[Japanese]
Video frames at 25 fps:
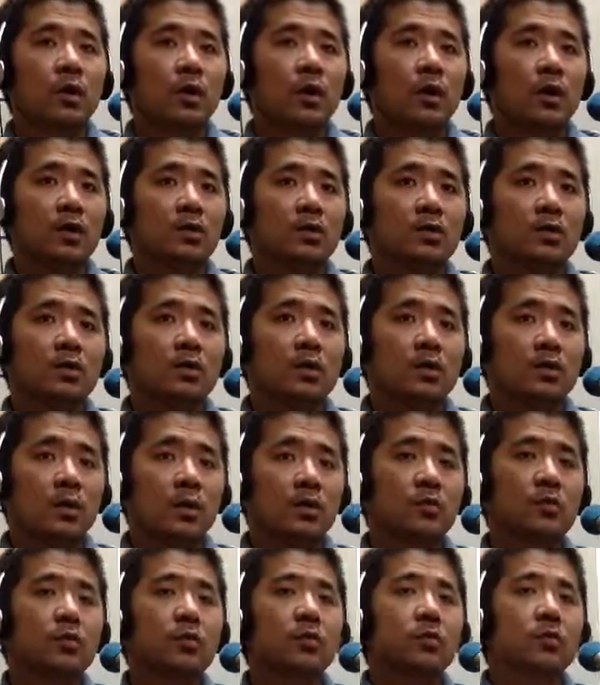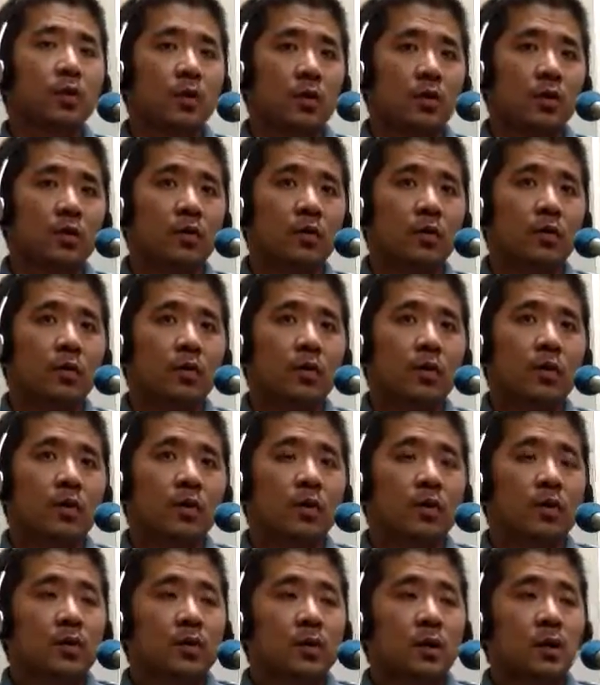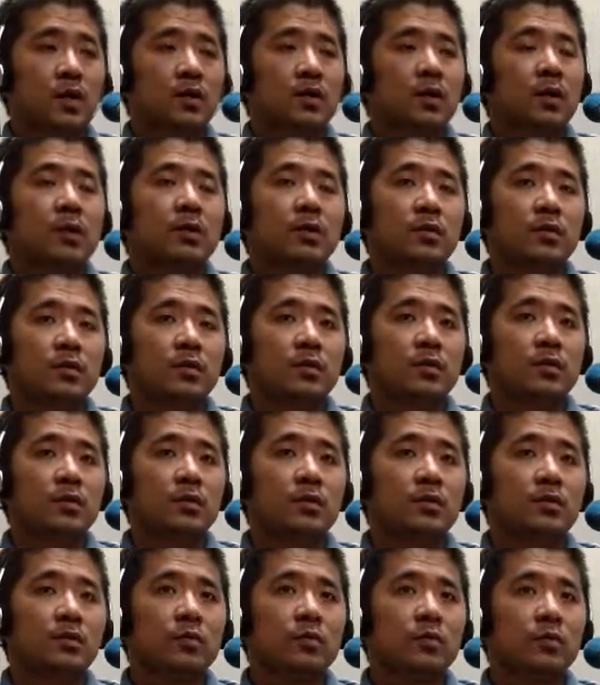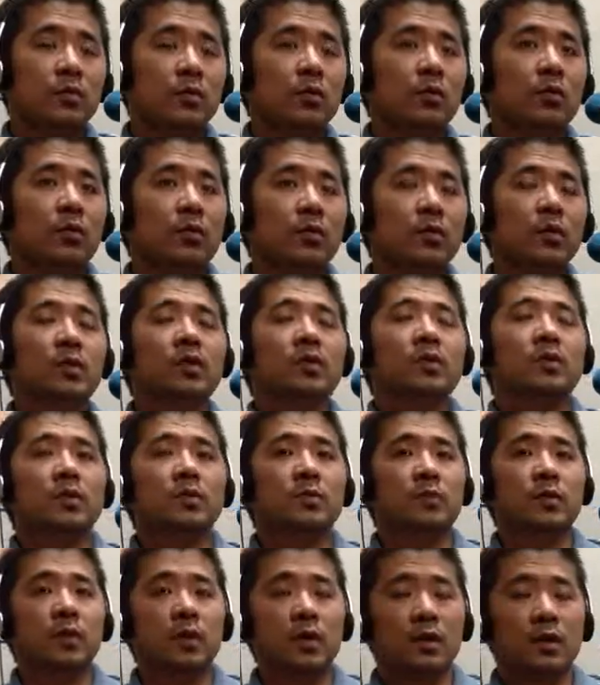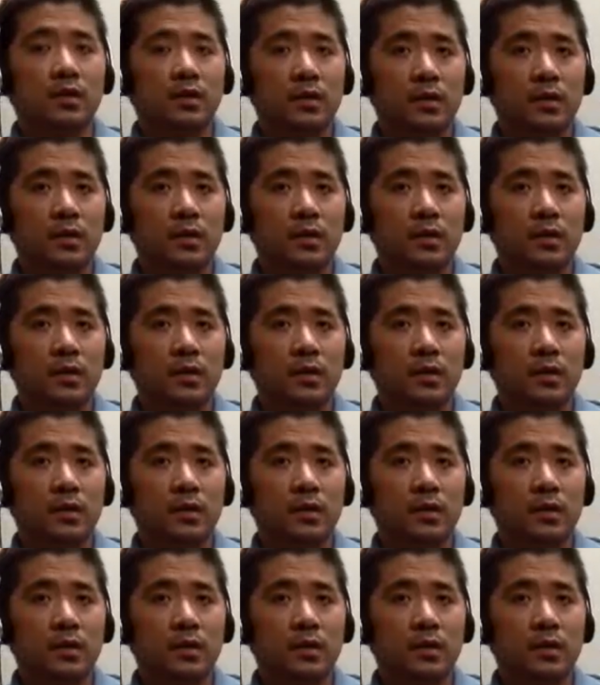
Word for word: はそういった着衣水泳をやったりっていうところも増えてきてるみたいなの